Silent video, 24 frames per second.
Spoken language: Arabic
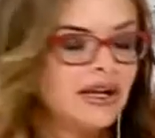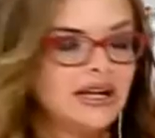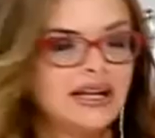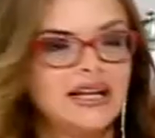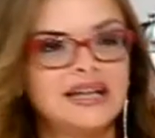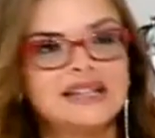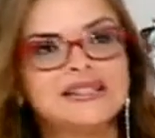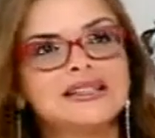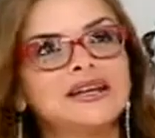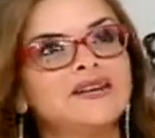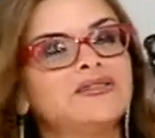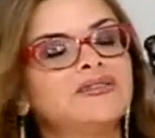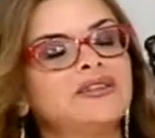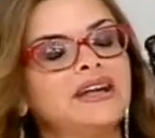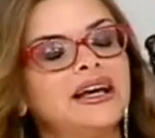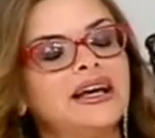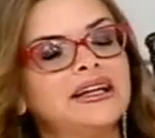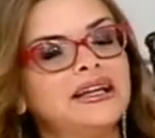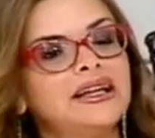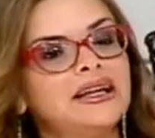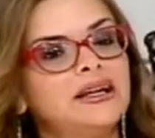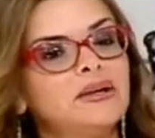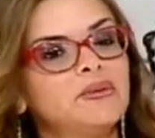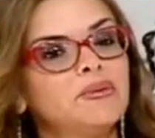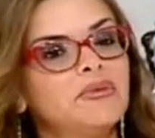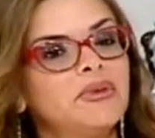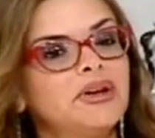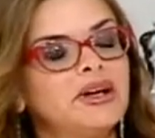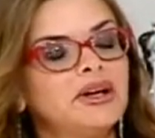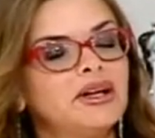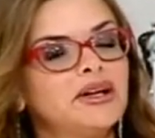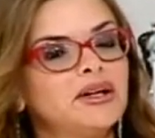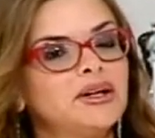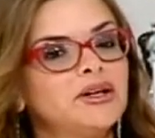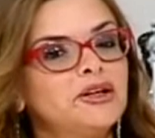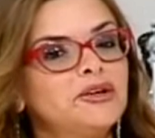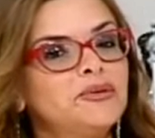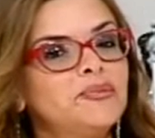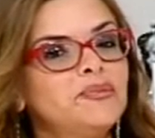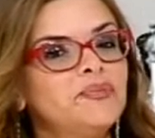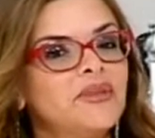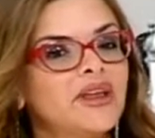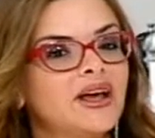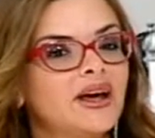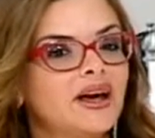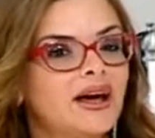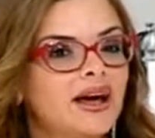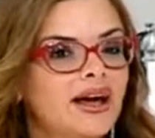وللاسف يعني آه
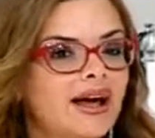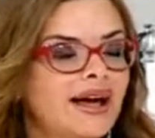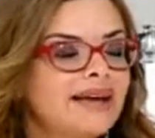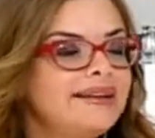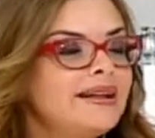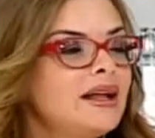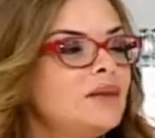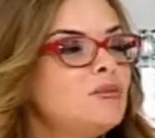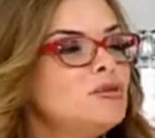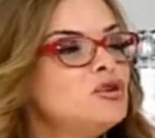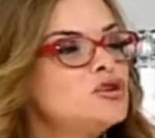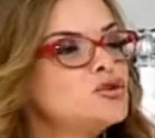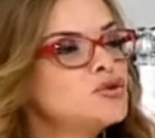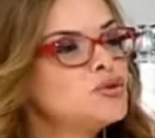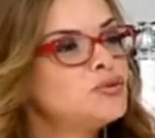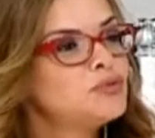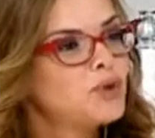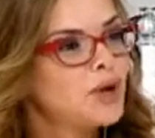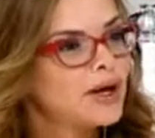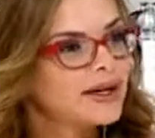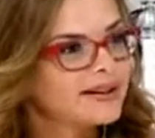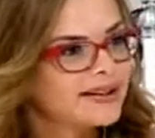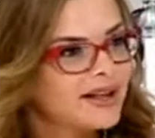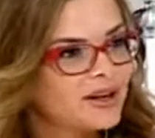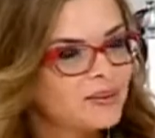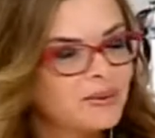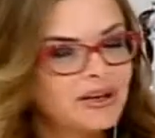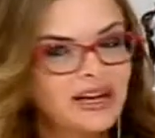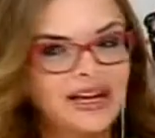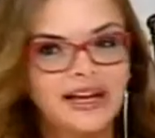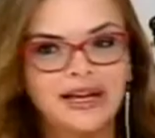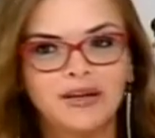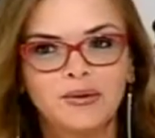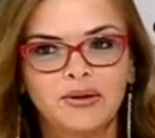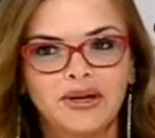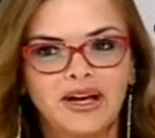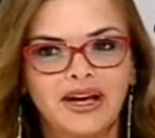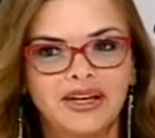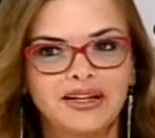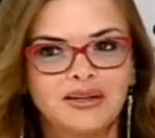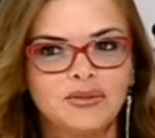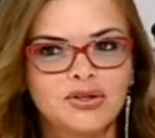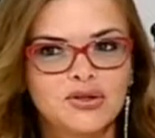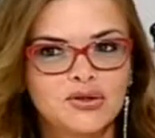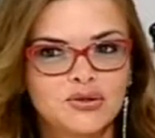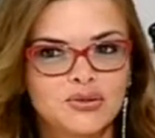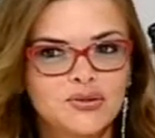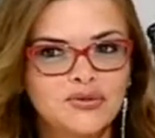هيدا اللي بنشوفه اكثر من غيره
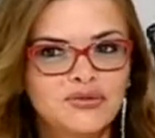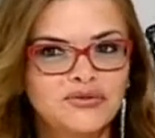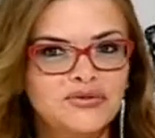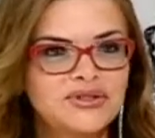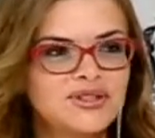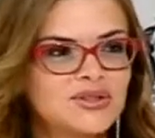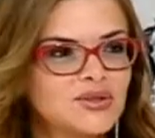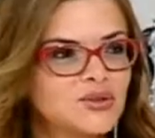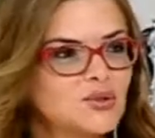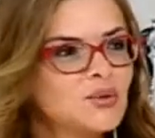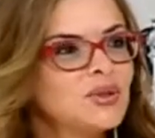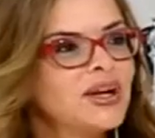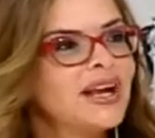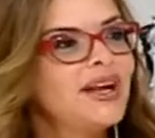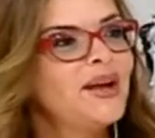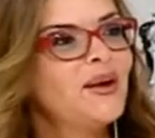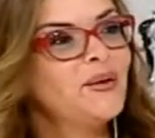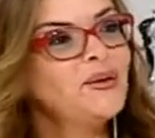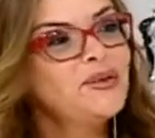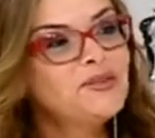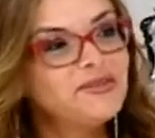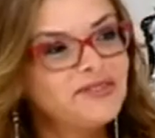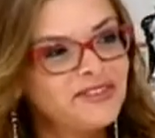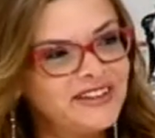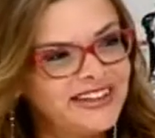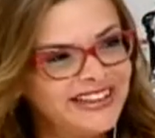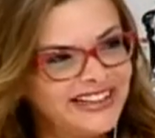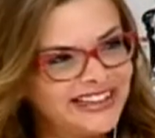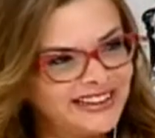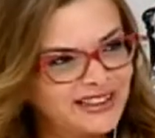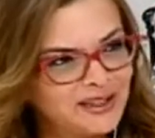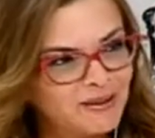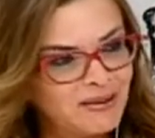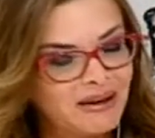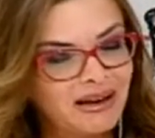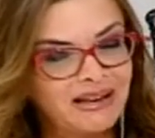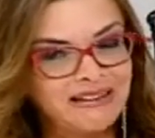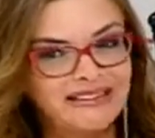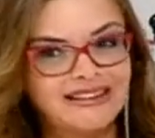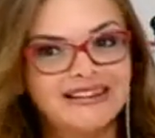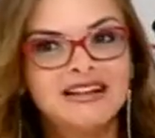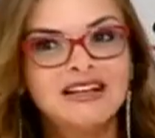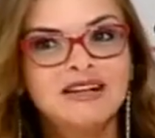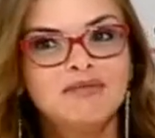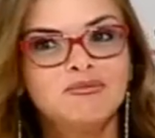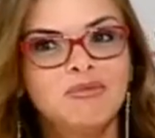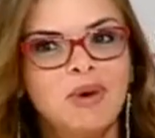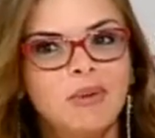يعني بنشوف الصوره العنفيه
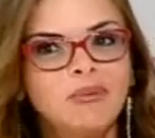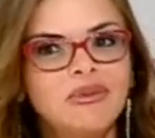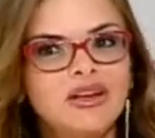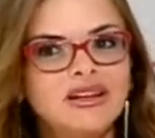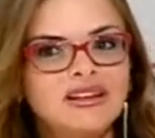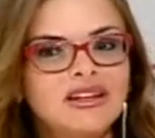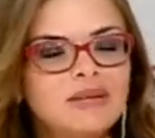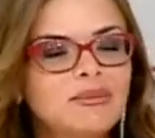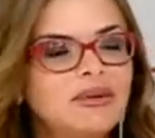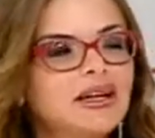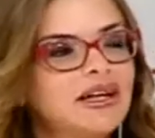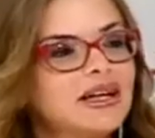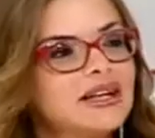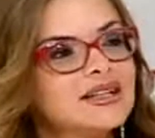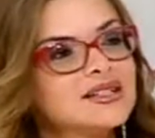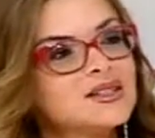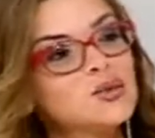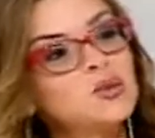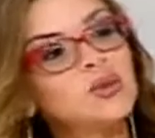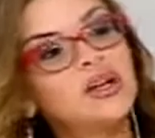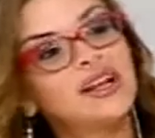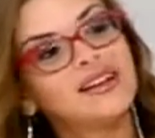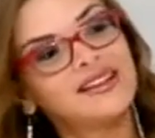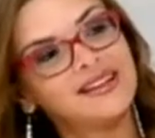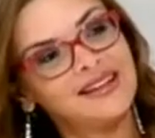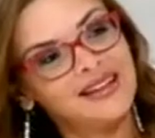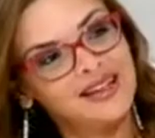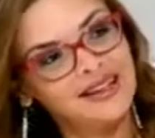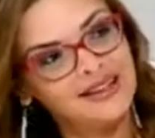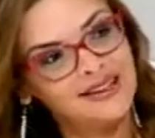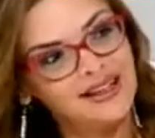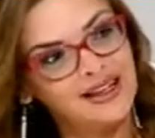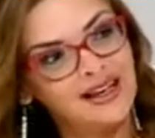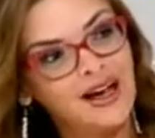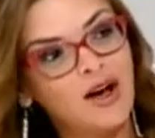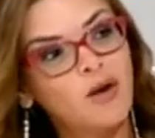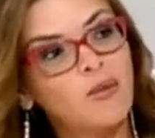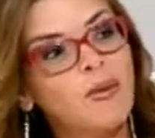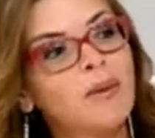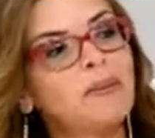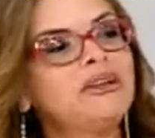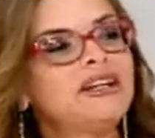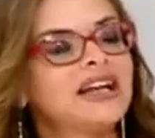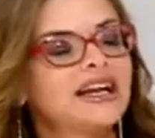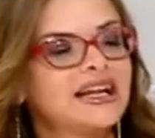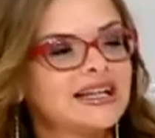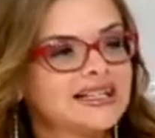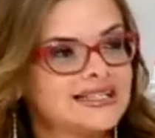تبعنا ما بننتبه للصوره الثانيه او ما
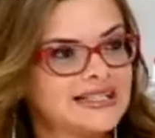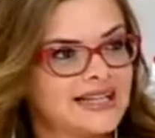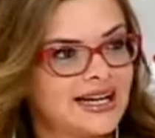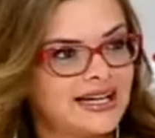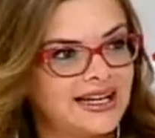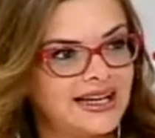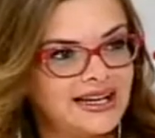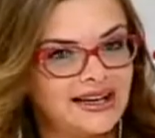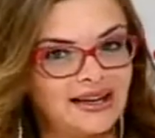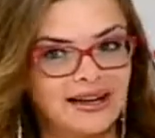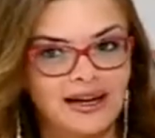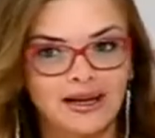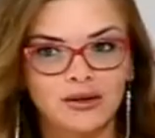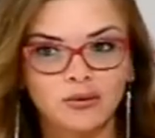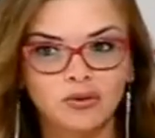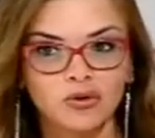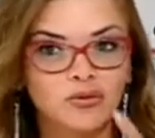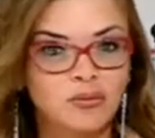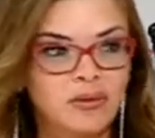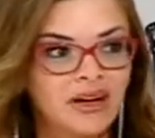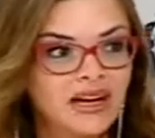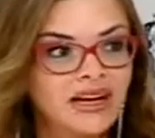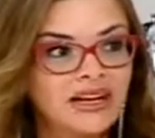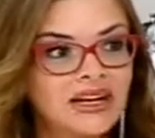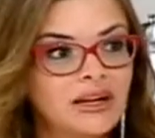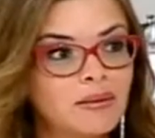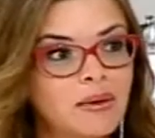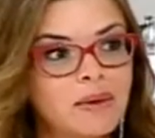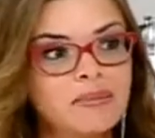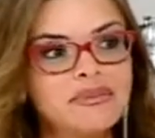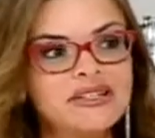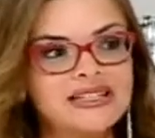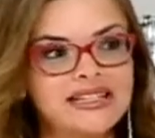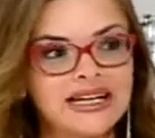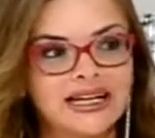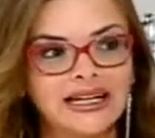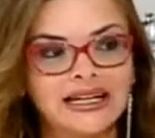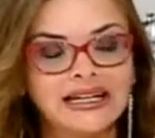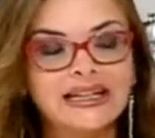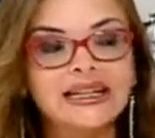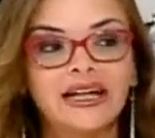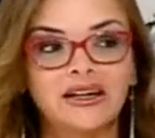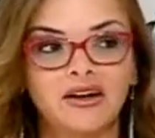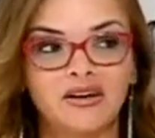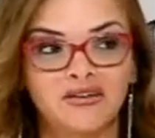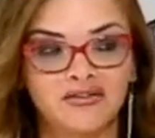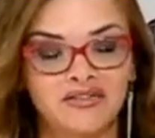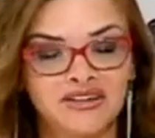بنركز عليها لانه دماغنا ما
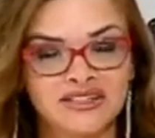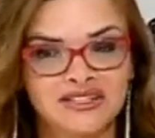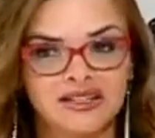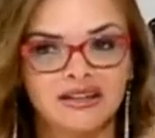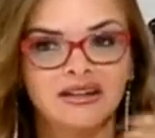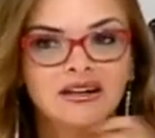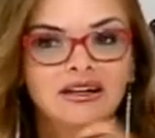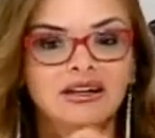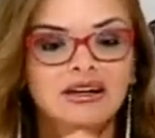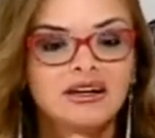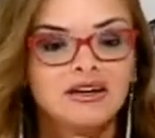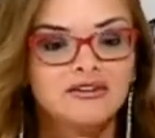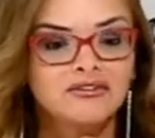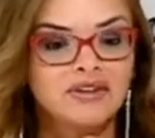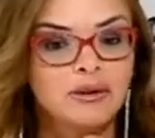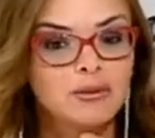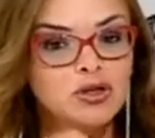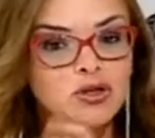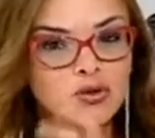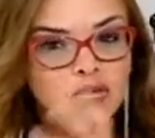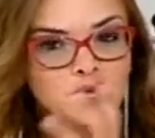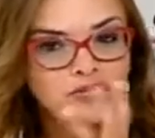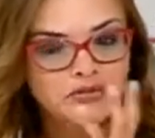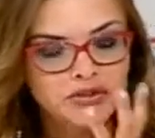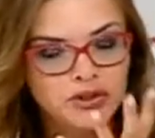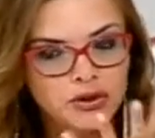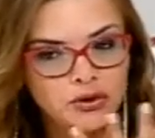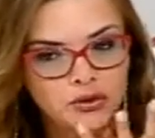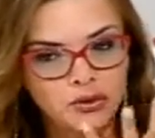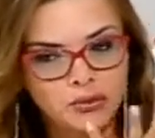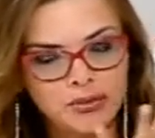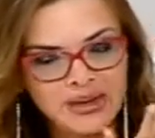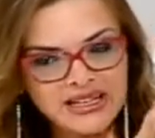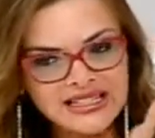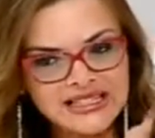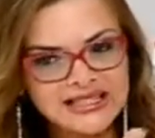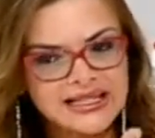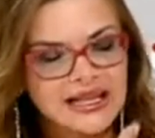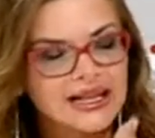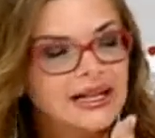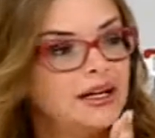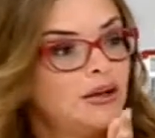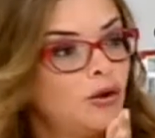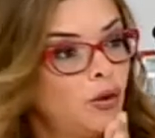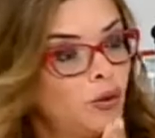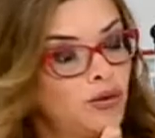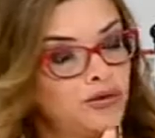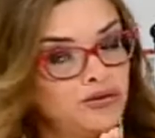بيساعدنا نحفظها فبنشوف انه بس
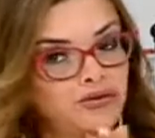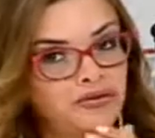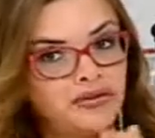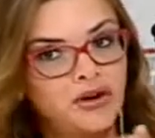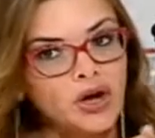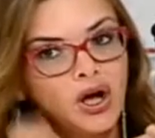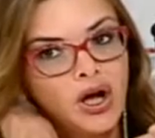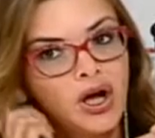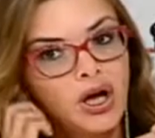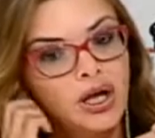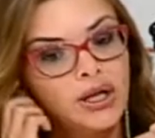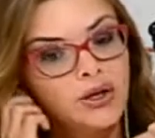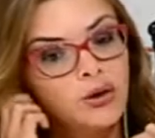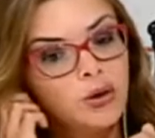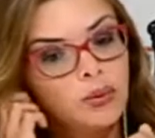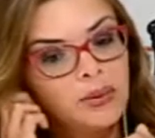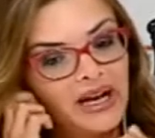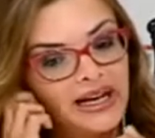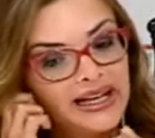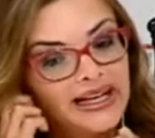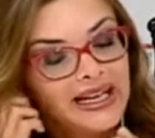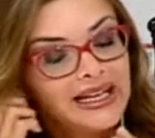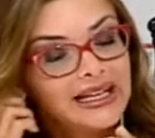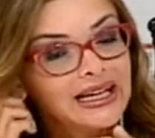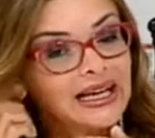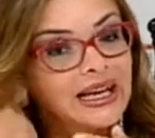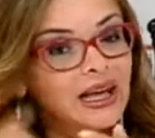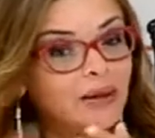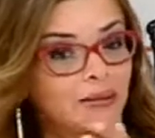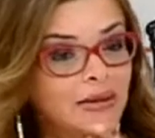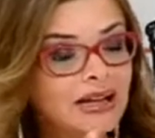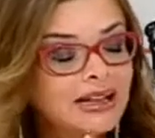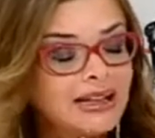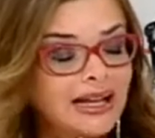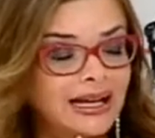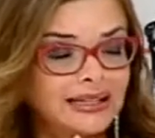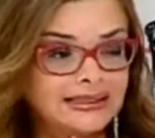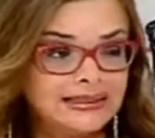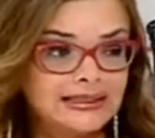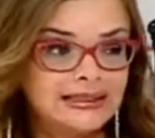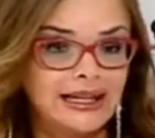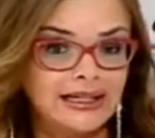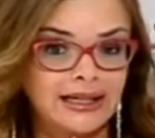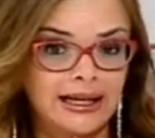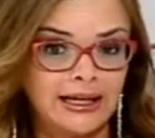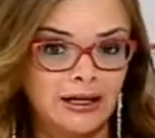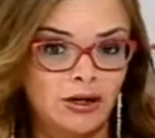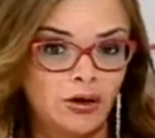العنف اليوم رح نحكي كمان
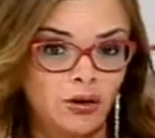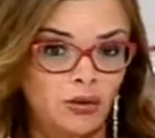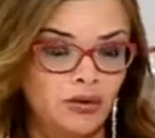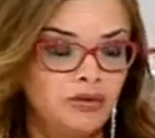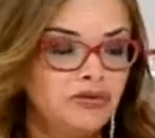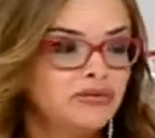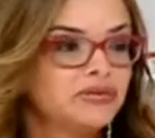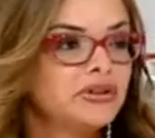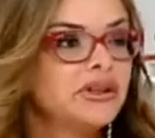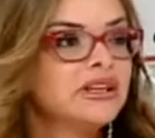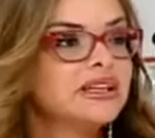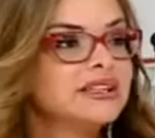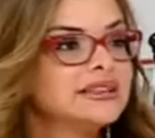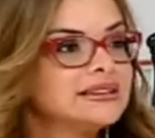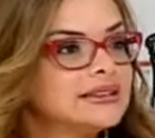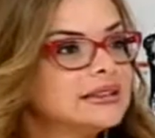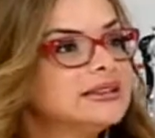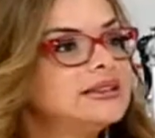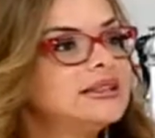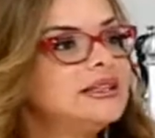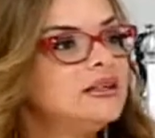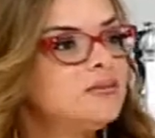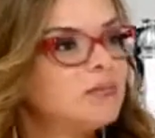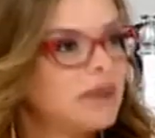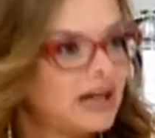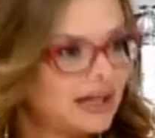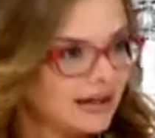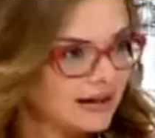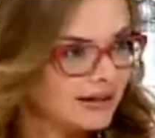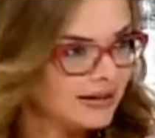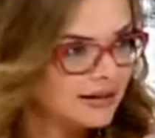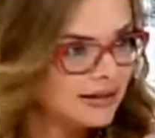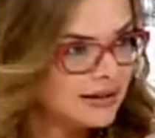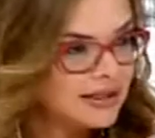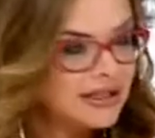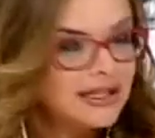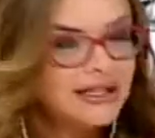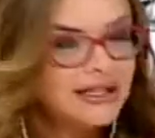تحديدا عن العنف ضد المراه